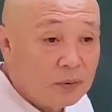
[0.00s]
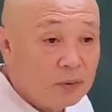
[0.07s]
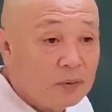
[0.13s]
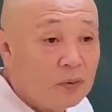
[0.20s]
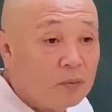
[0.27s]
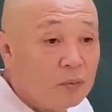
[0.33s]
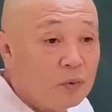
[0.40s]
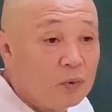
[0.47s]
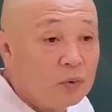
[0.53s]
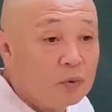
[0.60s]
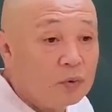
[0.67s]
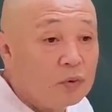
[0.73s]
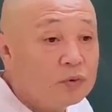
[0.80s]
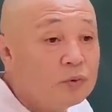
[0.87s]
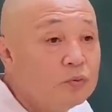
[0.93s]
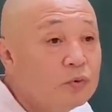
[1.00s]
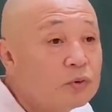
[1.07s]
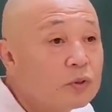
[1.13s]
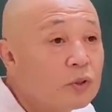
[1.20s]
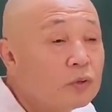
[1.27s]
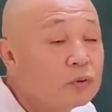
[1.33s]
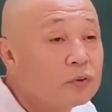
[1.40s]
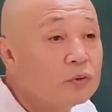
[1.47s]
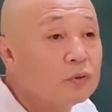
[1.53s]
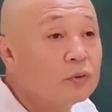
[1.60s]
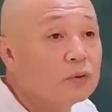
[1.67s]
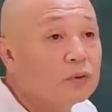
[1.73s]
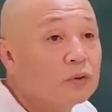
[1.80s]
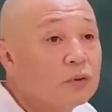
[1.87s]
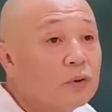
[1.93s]
그러니까 뭐 열심히
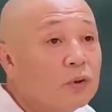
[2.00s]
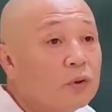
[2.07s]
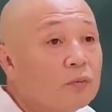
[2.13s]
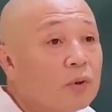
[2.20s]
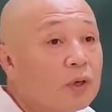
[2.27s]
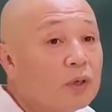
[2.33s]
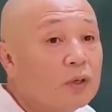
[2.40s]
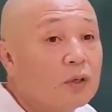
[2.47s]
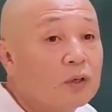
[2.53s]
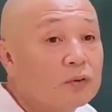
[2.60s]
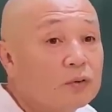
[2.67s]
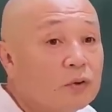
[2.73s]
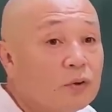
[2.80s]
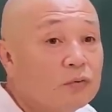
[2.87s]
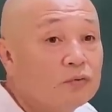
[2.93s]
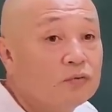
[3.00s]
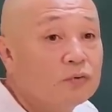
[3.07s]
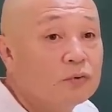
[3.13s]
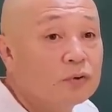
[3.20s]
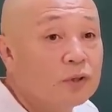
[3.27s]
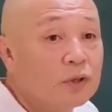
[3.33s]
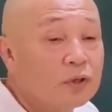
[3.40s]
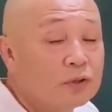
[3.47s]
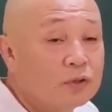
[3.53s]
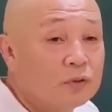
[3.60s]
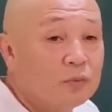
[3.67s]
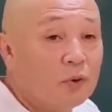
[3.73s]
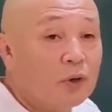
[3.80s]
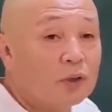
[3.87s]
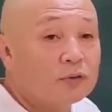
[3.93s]
밖에 나가서 운동하다가
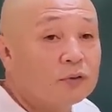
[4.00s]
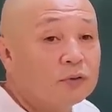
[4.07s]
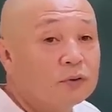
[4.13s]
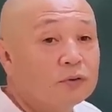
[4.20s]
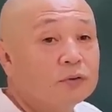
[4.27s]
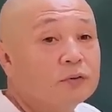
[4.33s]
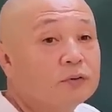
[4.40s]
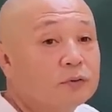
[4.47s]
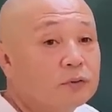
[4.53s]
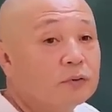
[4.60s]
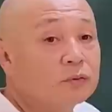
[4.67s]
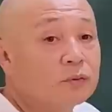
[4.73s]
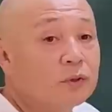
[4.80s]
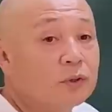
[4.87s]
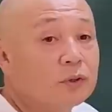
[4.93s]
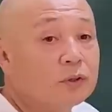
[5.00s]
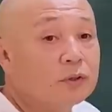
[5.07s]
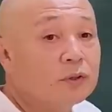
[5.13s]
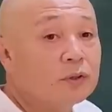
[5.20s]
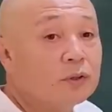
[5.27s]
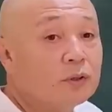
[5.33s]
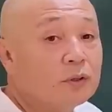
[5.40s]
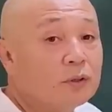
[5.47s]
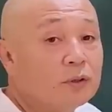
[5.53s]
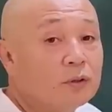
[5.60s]
집에 와서는 이것도 해야 된다.